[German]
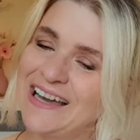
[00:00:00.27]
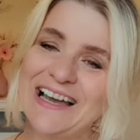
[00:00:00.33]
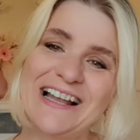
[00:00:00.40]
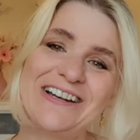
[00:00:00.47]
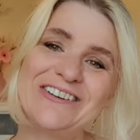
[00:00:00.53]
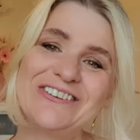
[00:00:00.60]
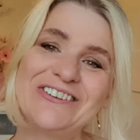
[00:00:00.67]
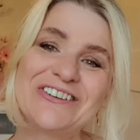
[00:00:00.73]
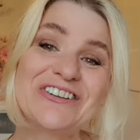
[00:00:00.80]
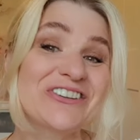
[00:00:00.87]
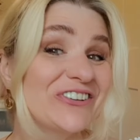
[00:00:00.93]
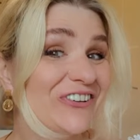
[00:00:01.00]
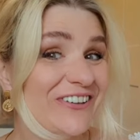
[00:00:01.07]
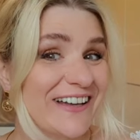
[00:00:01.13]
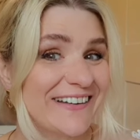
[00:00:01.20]
Hallo,
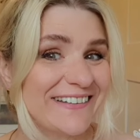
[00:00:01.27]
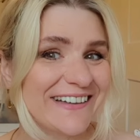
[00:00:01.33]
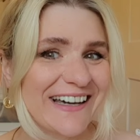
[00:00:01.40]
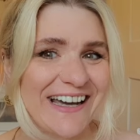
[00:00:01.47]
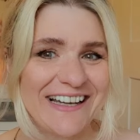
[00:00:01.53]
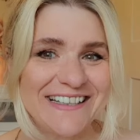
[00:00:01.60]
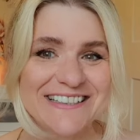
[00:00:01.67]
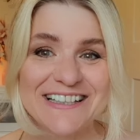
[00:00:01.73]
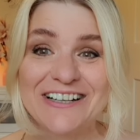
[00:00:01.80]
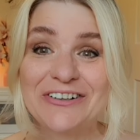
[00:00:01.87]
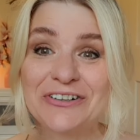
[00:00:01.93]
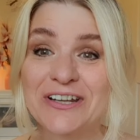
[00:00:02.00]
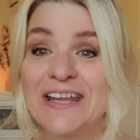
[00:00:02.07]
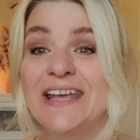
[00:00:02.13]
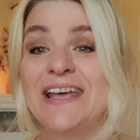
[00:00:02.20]
schön, dass ihr
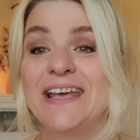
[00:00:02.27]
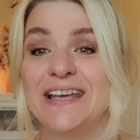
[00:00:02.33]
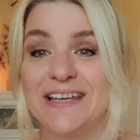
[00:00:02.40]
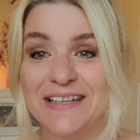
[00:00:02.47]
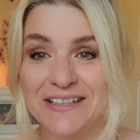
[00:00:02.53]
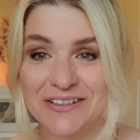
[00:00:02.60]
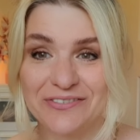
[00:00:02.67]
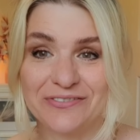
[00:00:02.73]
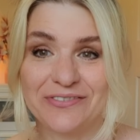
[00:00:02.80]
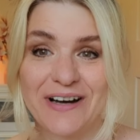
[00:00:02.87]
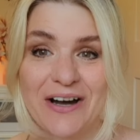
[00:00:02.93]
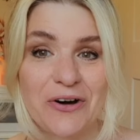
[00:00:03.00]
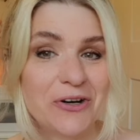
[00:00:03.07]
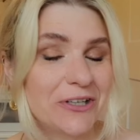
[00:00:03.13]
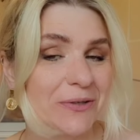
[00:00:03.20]
reinschaut. Ich
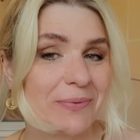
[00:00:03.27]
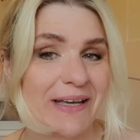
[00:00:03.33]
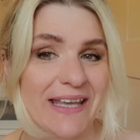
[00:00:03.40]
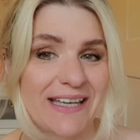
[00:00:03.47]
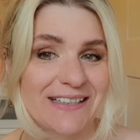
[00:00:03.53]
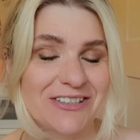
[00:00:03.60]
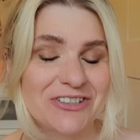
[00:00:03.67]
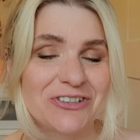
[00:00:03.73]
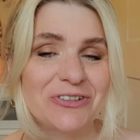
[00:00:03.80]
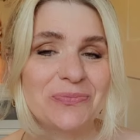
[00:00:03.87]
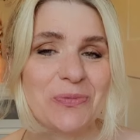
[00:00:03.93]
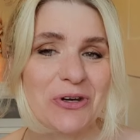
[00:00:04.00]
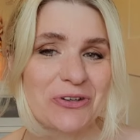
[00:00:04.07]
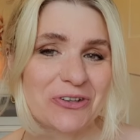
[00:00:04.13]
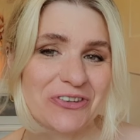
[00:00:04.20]
war heute bei
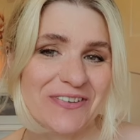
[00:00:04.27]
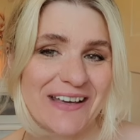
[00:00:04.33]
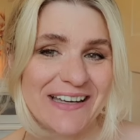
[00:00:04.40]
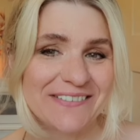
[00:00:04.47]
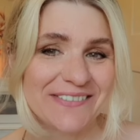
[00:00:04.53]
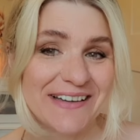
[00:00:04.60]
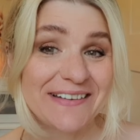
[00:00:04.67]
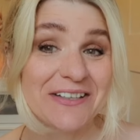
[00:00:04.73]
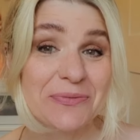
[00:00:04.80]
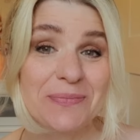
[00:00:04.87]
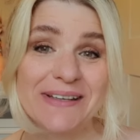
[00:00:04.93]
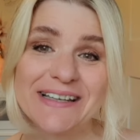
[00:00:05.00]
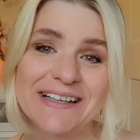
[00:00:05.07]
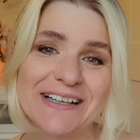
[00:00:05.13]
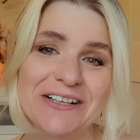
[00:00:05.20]
Action, möchte euch zeigen, was ich
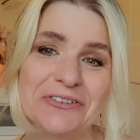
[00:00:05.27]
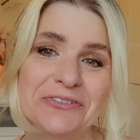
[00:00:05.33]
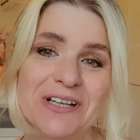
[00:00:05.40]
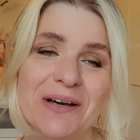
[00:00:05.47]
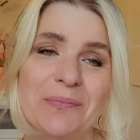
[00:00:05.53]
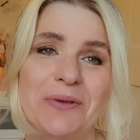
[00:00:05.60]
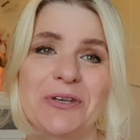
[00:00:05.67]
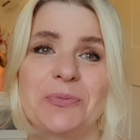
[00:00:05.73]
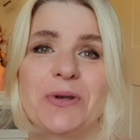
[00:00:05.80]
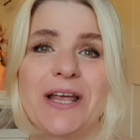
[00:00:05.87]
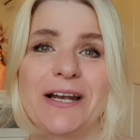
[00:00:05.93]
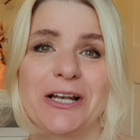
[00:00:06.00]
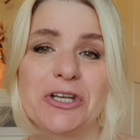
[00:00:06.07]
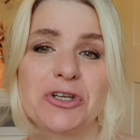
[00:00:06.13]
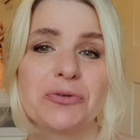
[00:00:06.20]
mir gekauft habe. Ich bin
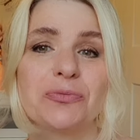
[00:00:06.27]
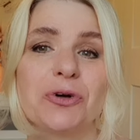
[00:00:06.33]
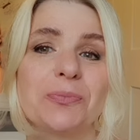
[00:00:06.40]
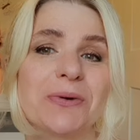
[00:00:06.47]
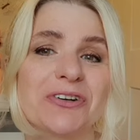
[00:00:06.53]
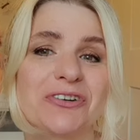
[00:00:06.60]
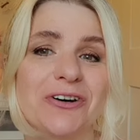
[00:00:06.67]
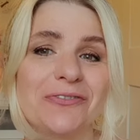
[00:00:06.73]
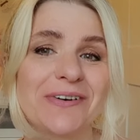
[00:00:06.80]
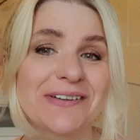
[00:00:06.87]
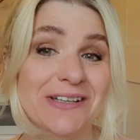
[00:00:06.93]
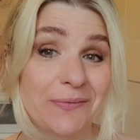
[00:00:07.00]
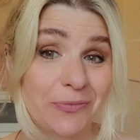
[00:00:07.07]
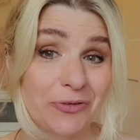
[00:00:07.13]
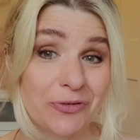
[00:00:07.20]
eigentlich hin, wollte mal schauen,
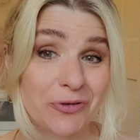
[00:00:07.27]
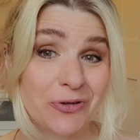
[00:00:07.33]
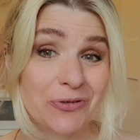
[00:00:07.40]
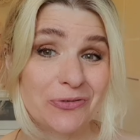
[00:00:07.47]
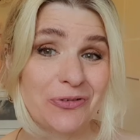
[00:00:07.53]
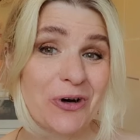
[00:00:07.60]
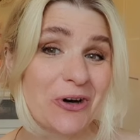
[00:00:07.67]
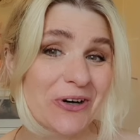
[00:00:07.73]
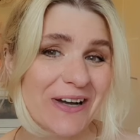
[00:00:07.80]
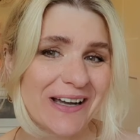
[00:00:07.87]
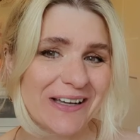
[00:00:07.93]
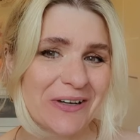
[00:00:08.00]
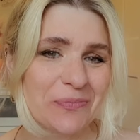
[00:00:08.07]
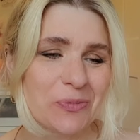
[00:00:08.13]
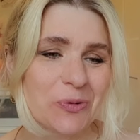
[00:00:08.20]
was gibt es für
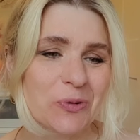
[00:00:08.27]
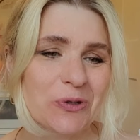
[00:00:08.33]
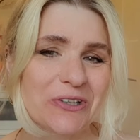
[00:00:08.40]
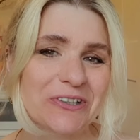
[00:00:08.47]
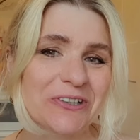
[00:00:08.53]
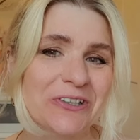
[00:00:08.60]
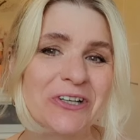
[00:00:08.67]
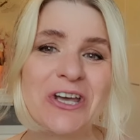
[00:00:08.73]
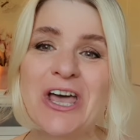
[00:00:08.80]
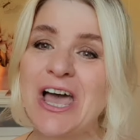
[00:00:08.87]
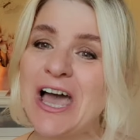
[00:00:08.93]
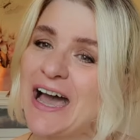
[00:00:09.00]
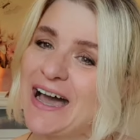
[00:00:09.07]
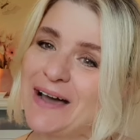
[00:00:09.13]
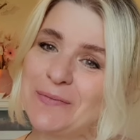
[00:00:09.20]
Wochenangebote.
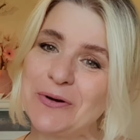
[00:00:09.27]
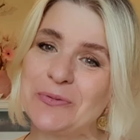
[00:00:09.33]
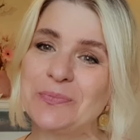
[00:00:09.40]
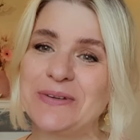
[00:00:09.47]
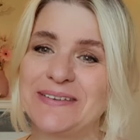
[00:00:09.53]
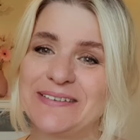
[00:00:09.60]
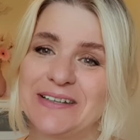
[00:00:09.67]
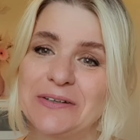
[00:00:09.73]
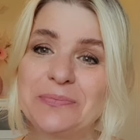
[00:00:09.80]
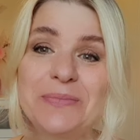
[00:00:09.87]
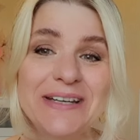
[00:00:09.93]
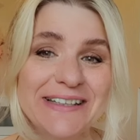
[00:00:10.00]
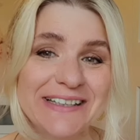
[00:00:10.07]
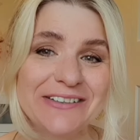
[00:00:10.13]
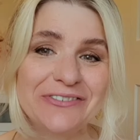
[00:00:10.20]
Habe auch ein bisschen
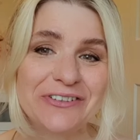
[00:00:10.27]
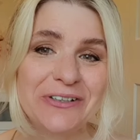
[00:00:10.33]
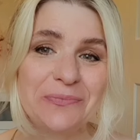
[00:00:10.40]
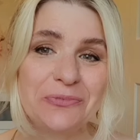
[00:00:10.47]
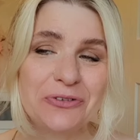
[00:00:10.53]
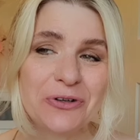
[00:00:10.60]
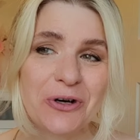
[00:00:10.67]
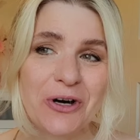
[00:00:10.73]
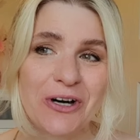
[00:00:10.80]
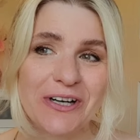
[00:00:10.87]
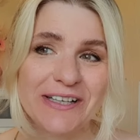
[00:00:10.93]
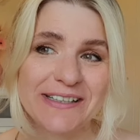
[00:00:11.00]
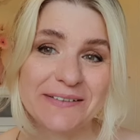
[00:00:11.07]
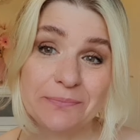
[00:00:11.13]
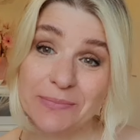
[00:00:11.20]
mitgefilmt für
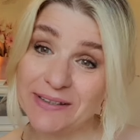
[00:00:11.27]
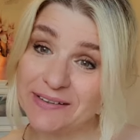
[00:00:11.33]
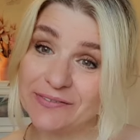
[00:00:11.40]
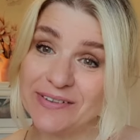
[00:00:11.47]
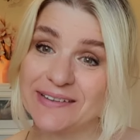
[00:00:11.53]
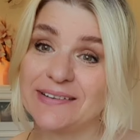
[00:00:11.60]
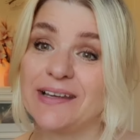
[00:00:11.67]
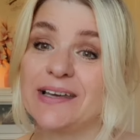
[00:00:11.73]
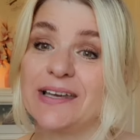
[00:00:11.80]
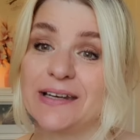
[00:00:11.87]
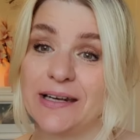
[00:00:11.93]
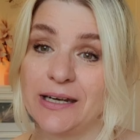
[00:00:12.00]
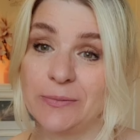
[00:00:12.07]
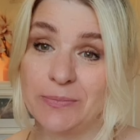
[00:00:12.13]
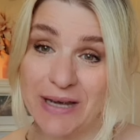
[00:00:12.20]
euch. Ein bisschen was zeige ich
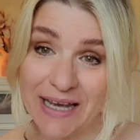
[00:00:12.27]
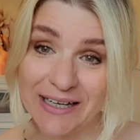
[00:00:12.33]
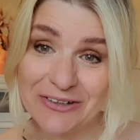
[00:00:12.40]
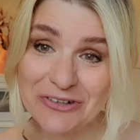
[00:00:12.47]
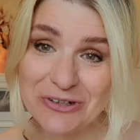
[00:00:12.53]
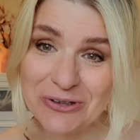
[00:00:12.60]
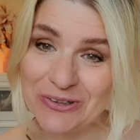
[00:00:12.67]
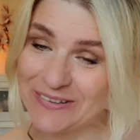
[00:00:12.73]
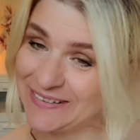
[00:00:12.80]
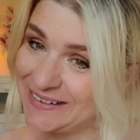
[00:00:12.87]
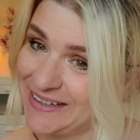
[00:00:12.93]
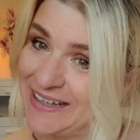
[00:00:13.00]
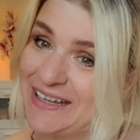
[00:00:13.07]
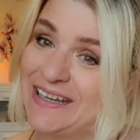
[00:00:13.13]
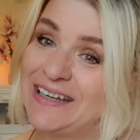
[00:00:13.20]
dann im Anschluss
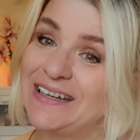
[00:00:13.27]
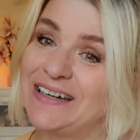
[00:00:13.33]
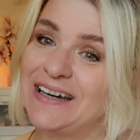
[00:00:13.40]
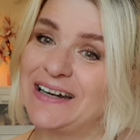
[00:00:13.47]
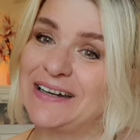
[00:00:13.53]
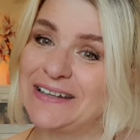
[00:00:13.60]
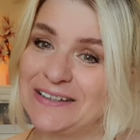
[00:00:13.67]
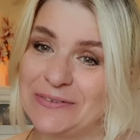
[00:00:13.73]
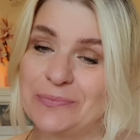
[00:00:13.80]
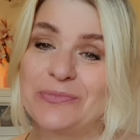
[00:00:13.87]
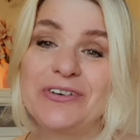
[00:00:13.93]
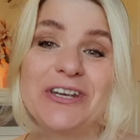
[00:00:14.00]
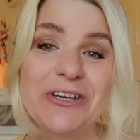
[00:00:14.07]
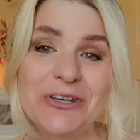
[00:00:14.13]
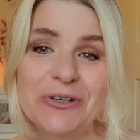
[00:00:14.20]
an diesem
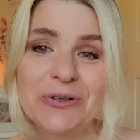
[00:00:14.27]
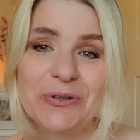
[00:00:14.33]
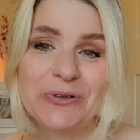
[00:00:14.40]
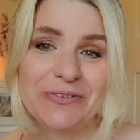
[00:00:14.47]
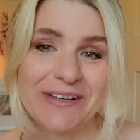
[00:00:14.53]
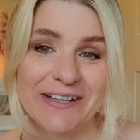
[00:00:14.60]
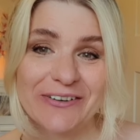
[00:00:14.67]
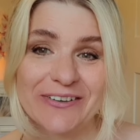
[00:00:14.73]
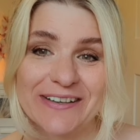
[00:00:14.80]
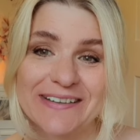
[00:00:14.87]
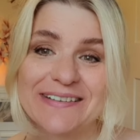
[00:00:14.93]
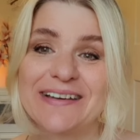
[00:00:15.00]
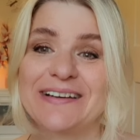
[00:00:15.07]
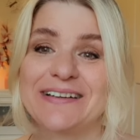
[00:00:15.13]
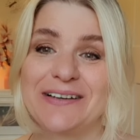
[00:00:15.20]
Video, wenn ich euch
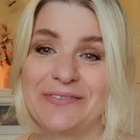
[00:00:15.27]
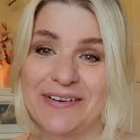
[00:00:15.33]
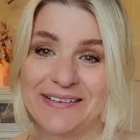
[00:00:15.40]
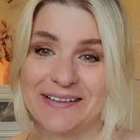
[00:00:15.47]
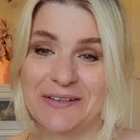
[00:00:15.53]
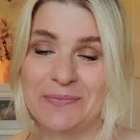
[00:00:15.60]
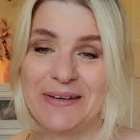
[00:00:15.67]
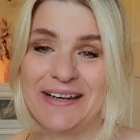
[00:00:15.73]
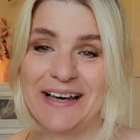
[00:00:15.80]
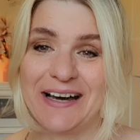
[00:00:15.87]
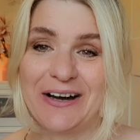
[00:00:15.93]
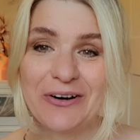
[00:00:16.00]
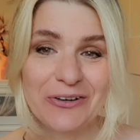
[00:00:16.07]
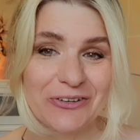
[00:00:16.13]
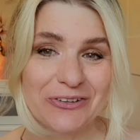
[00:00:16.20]
gezeigt habe, was ich mir
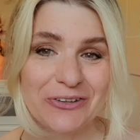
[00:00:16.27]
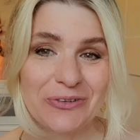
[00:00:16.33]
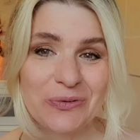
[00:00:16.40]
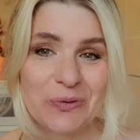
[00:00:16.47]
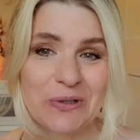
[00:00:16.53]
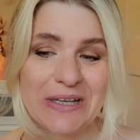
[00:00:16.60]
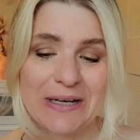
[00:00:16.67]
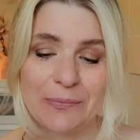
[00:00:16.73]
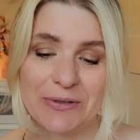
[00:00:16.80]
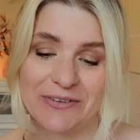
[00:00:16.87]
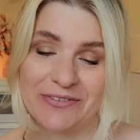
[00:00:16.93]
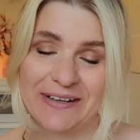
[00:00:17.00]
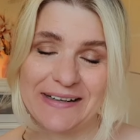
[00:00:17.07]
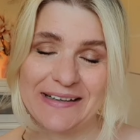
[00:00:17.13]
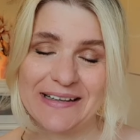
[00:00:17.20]
da ausgesucht habe. Ich
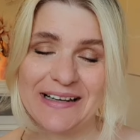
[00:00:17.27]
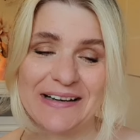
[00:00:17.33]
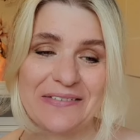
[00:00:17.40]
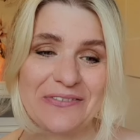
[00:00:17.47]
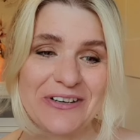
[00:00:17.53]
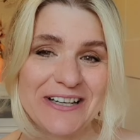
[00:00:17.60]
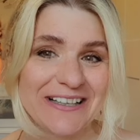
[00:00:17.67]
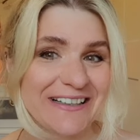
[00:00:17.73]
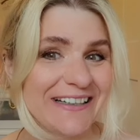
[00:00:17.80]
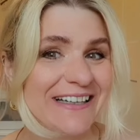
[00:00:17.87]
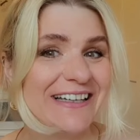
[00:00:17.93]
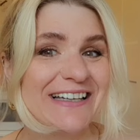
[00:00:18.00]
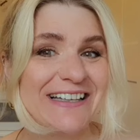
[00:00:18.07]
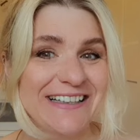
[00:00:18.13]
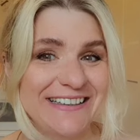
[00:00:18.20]
fand, die hatten wieder
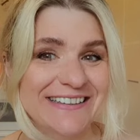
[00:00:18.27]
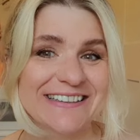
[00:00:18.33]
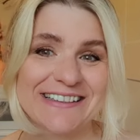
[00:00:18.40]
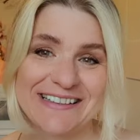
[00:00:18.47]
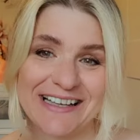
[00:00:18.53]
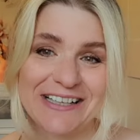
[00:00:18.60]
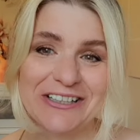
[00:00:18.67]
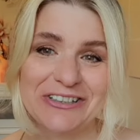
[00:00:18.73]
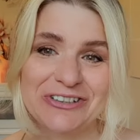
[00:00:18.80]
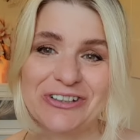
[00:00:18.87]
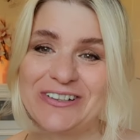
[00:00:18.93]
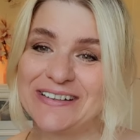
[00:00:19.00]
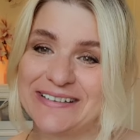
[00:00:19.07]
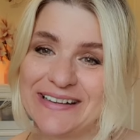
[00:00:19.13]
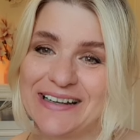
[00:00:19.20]
interessante,
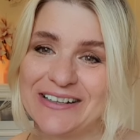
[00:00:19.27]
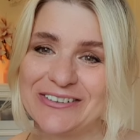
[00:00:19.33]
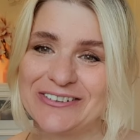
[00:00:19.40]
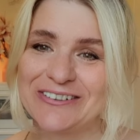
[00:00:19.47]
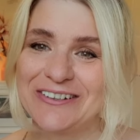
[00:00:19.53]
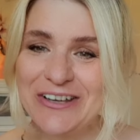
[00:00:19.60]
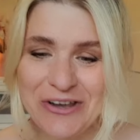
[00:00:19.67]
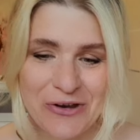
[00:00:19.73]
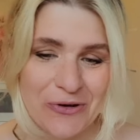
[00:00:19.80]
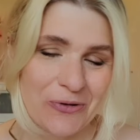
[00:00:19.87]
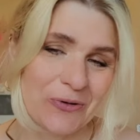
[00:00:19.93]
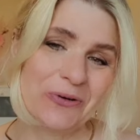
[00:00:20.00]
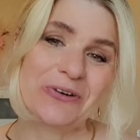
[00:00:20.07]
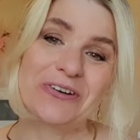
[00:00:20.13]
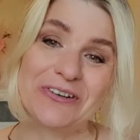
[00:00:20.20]
tolle Sachen
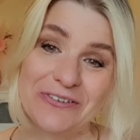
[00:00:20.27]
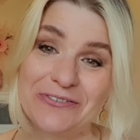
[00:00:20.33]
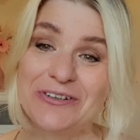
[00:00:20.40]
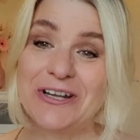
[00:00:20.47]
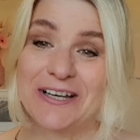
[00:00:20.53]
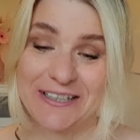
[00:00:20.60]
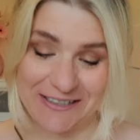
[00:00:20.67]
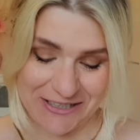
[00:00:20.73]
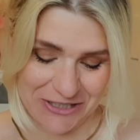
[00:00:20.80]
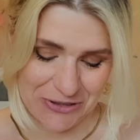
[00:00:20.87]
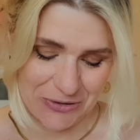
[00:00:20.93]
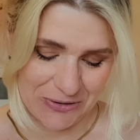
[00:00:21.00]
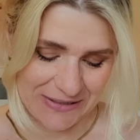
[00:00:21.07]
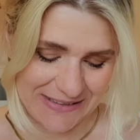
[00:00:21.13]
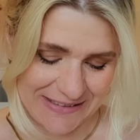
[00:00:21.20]
und wieder richtig
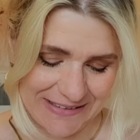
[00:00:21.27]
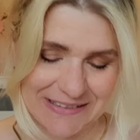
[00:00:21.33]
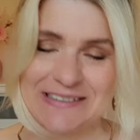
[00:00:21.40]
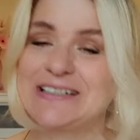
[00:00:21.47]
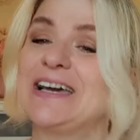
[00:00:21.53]
günstig.